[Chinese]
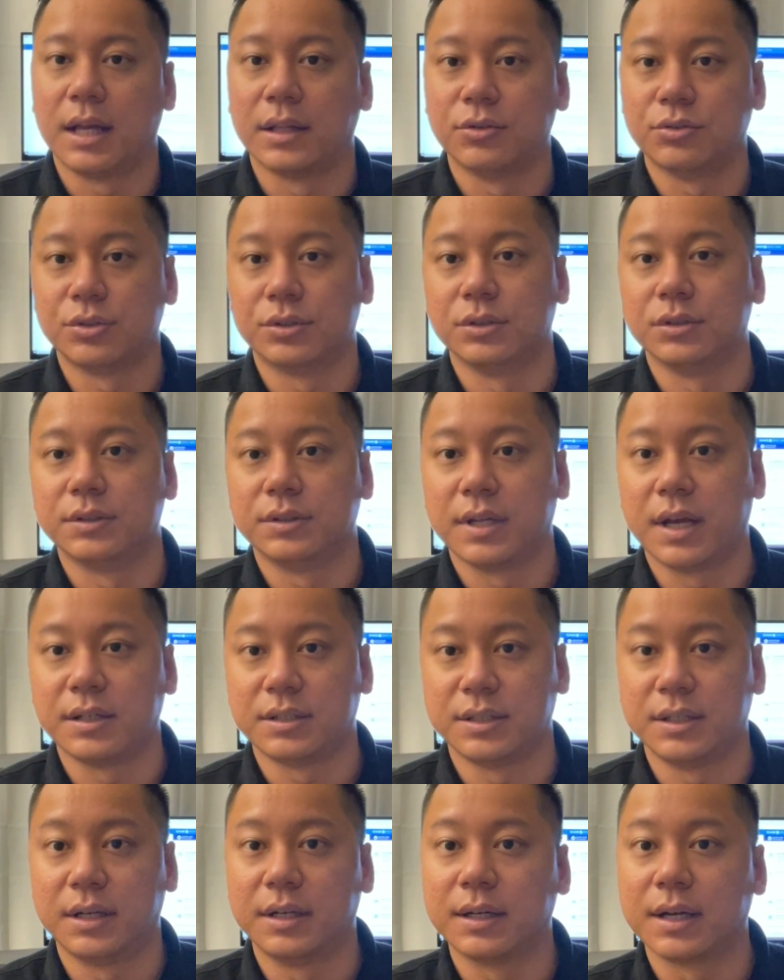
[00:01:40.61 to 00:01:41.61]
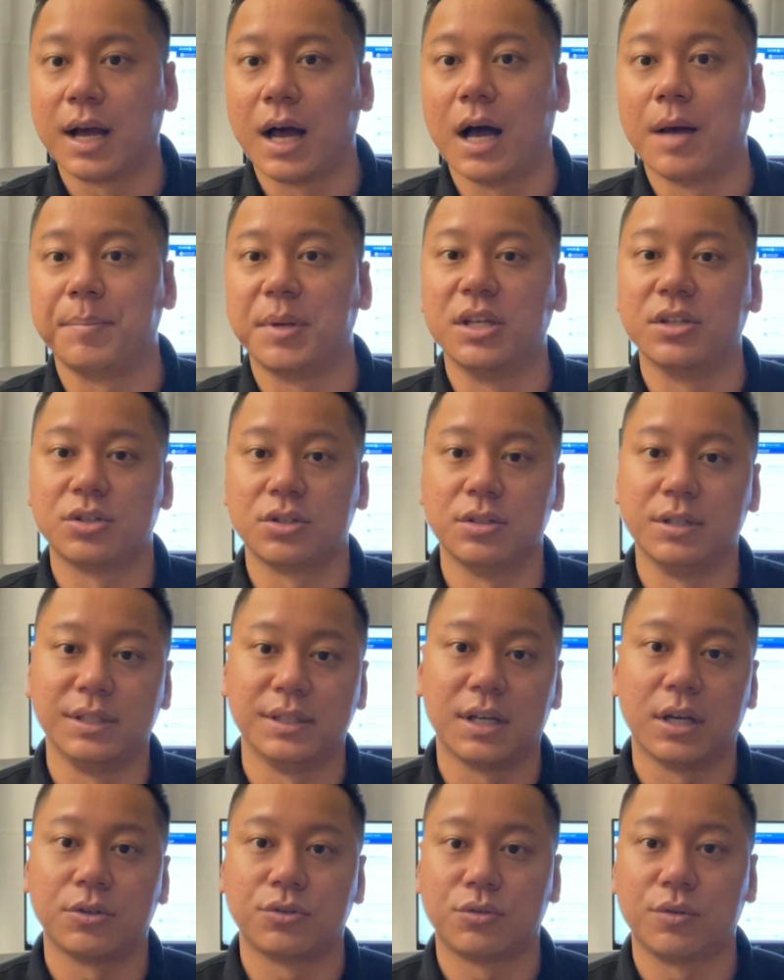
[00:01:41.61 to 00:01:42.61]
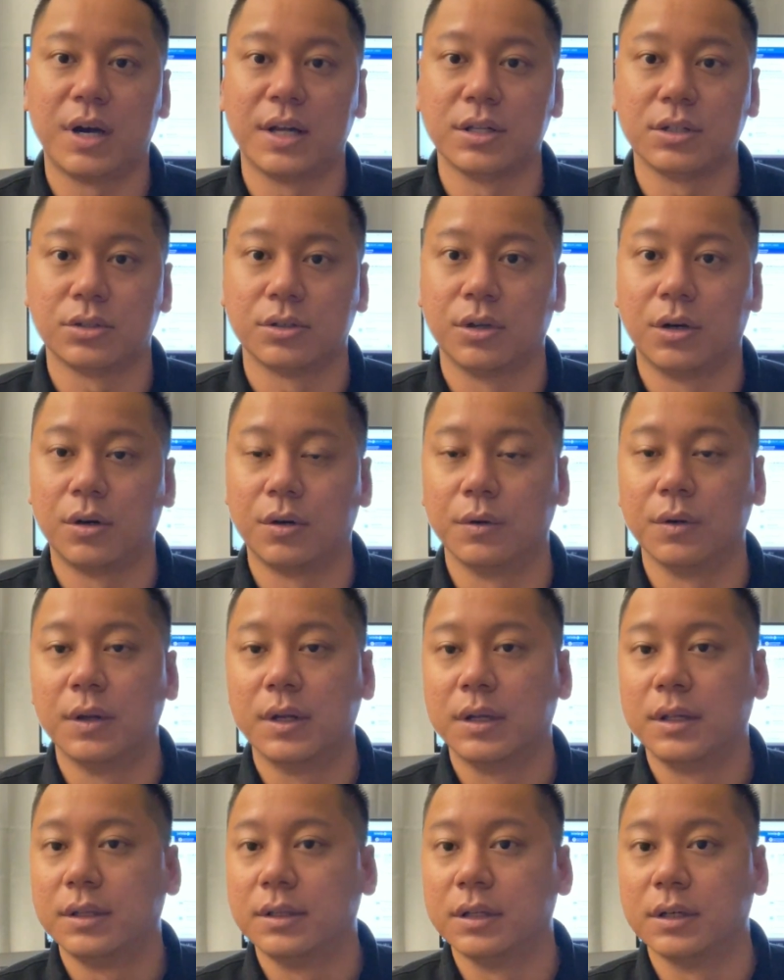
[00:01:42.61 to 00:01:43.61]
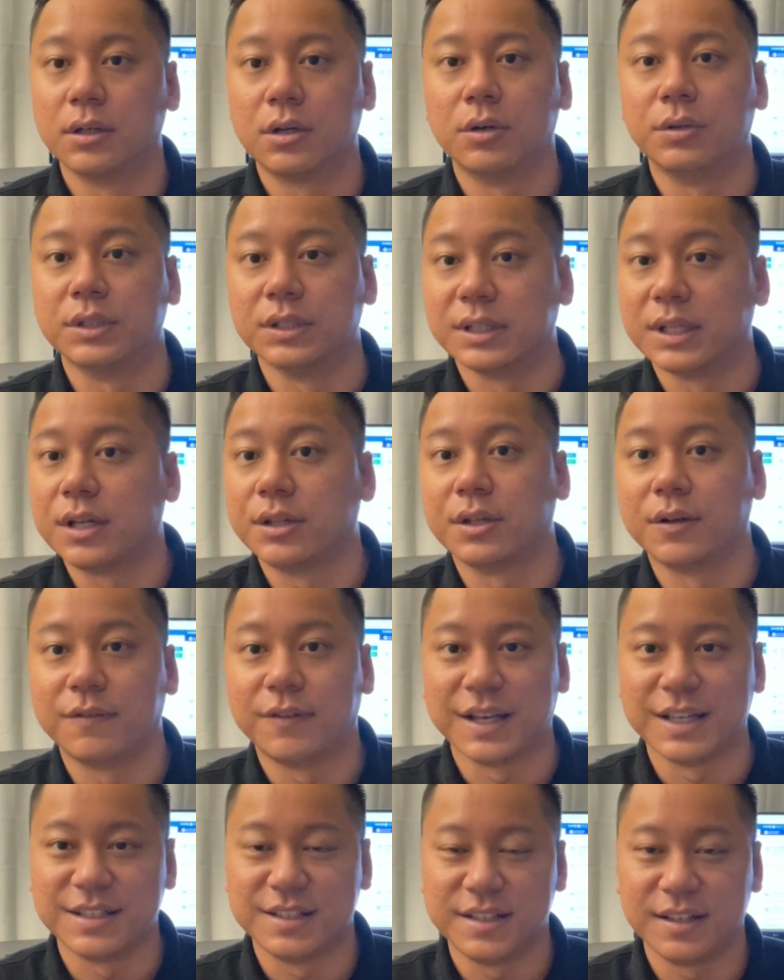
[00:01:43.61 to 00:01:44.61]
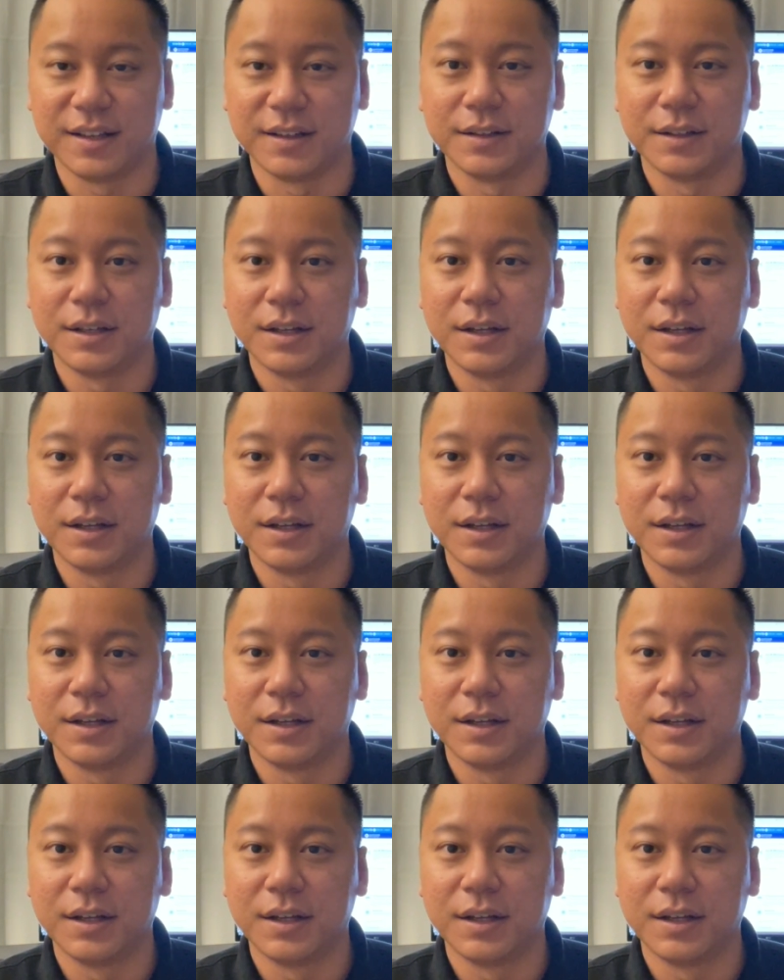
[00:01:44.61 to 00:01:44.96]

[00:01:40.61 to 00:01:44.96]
就是它这张卡平时你在刷的时候能够得到的返现。